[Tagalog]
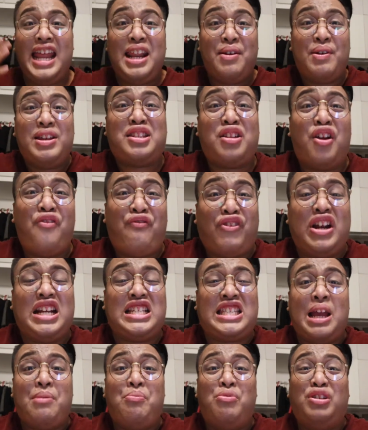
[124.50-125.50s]
Anyways, kung
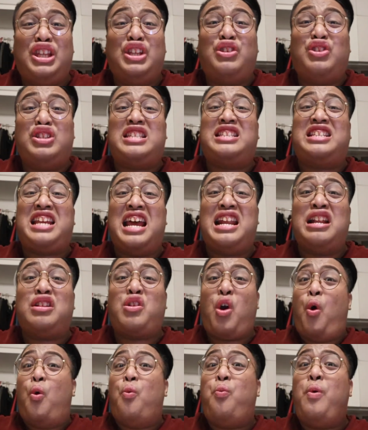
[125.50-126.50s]
first time mo dito sa channel
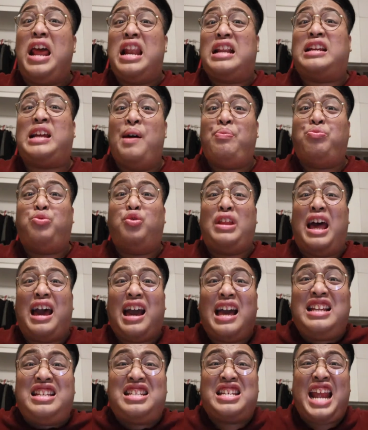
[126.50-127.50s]
ko, welcome to the
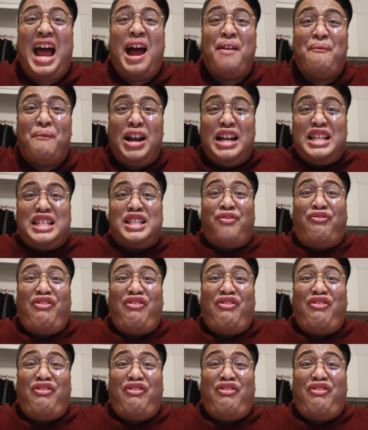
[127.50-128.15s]
Kajammers